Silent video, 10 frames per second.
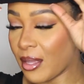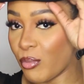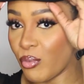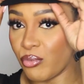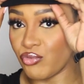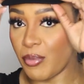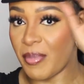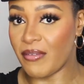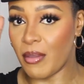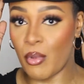très beau. Bon, je ne vais
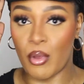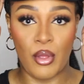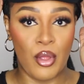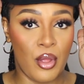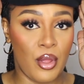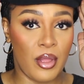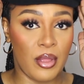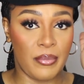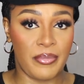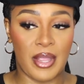pas vraiment
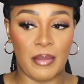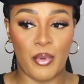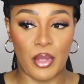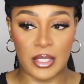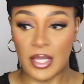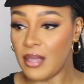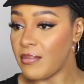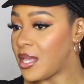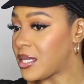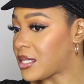bien le porter,
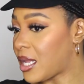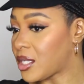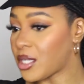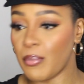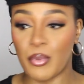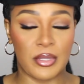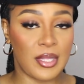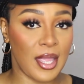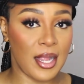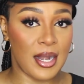mais c'est un chapeau
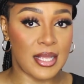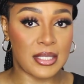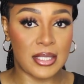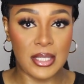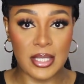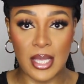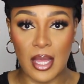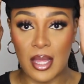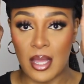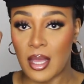très classique.
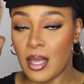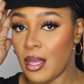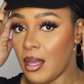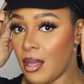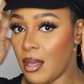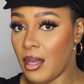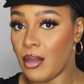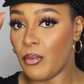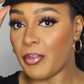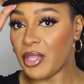
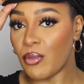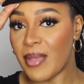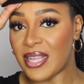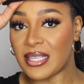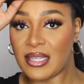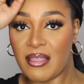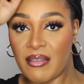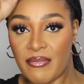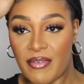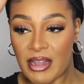Euh, le prix de base
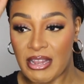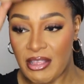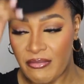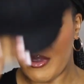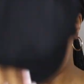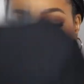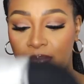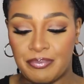était 20 livres.